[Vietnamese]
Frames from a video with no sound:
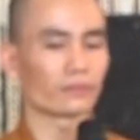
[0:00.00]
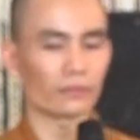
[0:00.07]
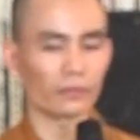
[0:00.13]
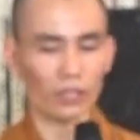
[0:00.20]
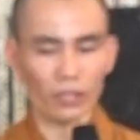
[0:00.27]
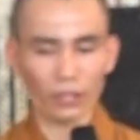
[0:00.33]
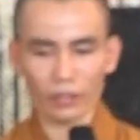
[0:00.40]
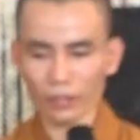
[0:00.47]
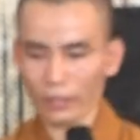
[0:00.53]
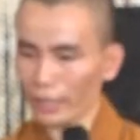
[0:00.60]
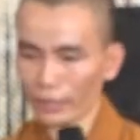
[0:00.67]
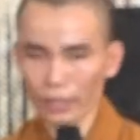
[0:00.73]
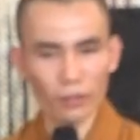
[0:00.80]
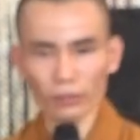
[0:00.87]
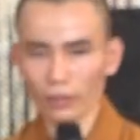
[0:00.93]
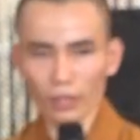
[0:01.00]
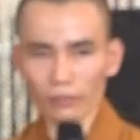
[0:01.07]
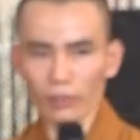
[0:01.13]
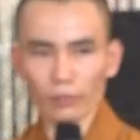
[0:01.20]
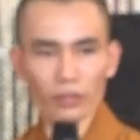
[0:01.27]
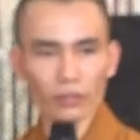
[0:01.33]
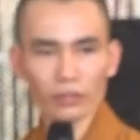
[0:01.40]
Nó lắc đầu.
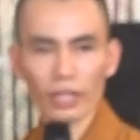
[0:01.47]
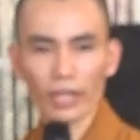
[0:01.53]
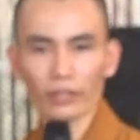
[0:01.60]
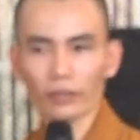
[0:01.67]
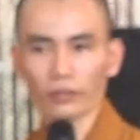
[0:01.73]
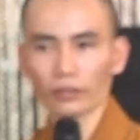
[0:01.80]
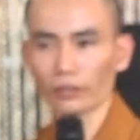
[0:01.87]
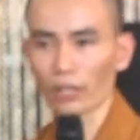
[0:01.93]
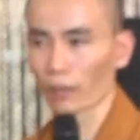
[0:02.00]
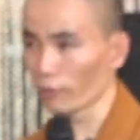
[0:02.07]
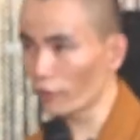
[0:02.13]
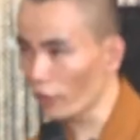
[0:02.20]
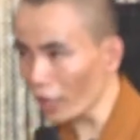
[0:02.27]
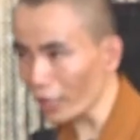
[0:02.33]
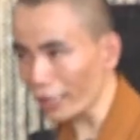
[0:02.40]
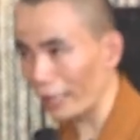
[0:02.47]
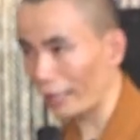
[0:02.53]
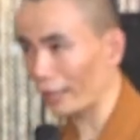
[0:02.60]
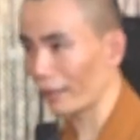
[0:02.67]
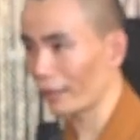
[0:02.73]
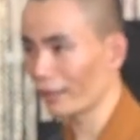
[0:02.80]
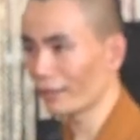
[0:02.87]
Không, ông nói sai rồi, nó thơm phức
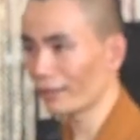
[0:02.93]
à.